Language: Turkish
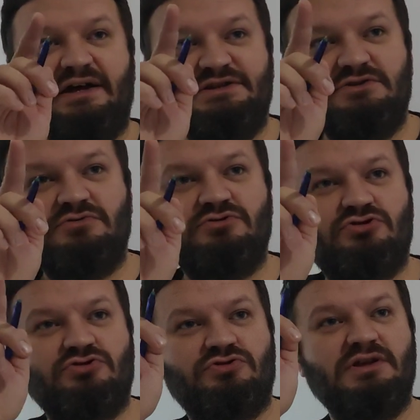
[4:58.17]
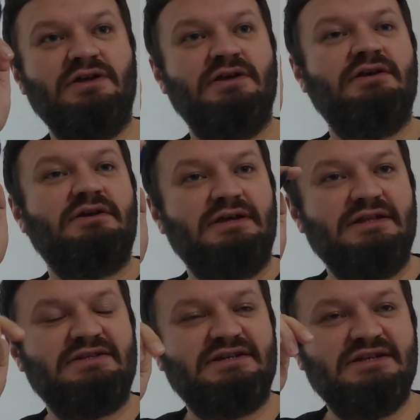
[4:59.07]
Tercih konusunda
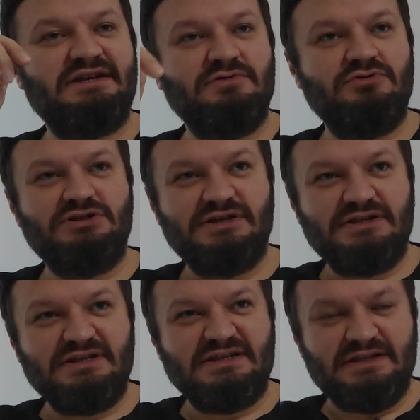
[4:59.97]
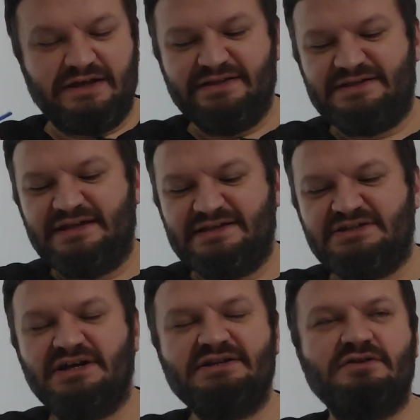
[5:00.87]
ilçede sen önceliklisin. Yani sen
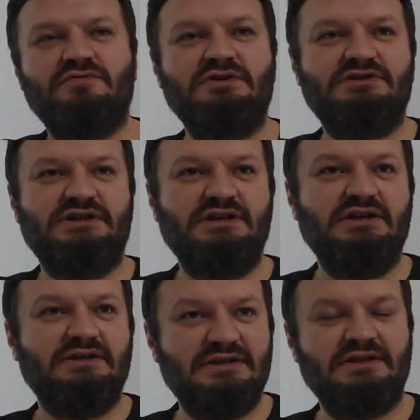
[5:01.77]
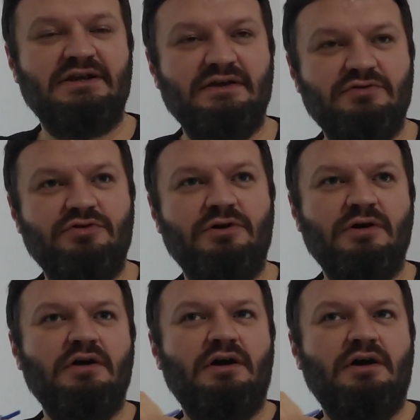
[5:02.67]
seçersen o ilçeyi sana Hı. geliyor.